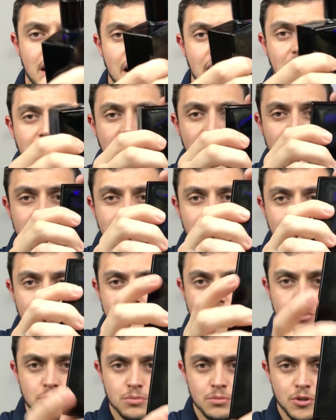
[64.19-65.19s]
Aqui
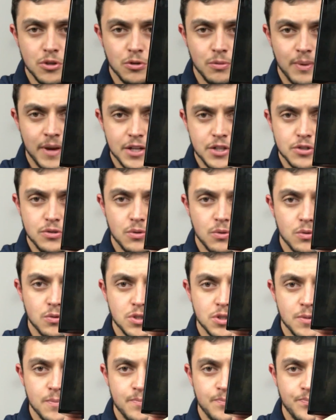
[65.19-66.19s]
atrás o número do batch
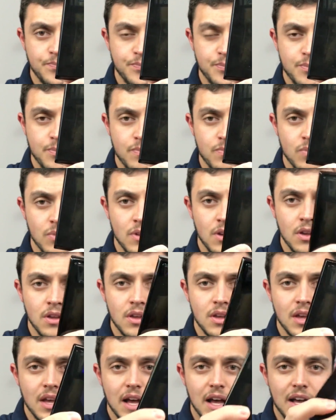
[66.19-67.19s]
code.
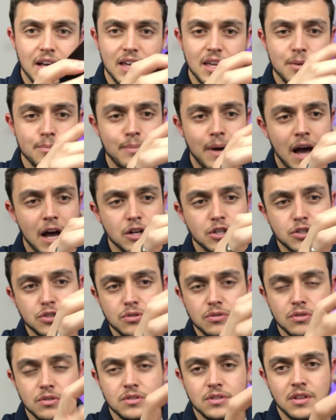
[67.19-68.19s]
Aqui
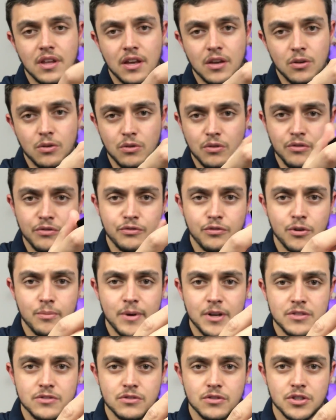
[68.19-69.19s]
embaixo eu tenho
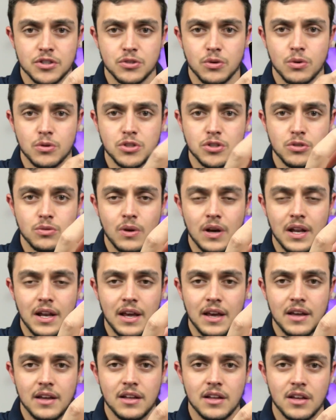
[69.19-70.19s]
informações ou de
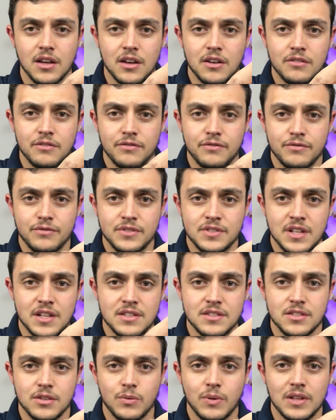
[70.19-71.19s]
toalhé,
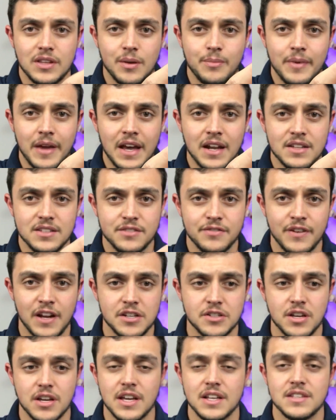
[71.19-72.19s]
150ml, esse
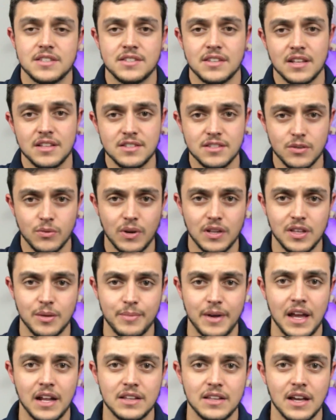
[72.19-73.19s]
frasco aqui é de
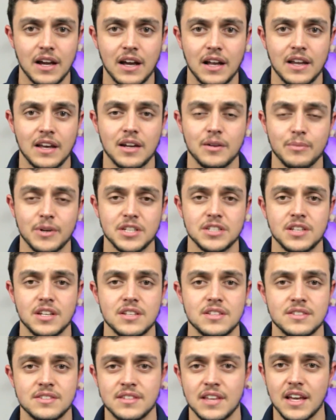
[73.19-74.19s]
150ml, tá galera? Mas
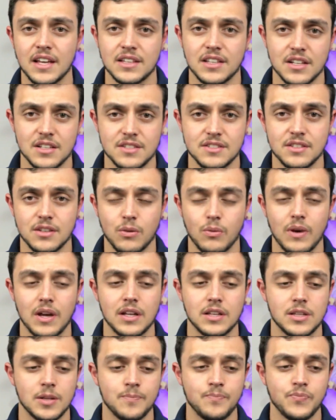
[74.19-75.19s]
tem de 100, tem de
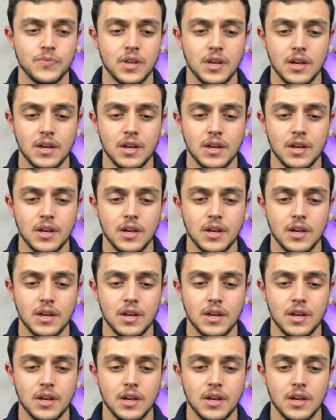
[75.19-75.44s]
50.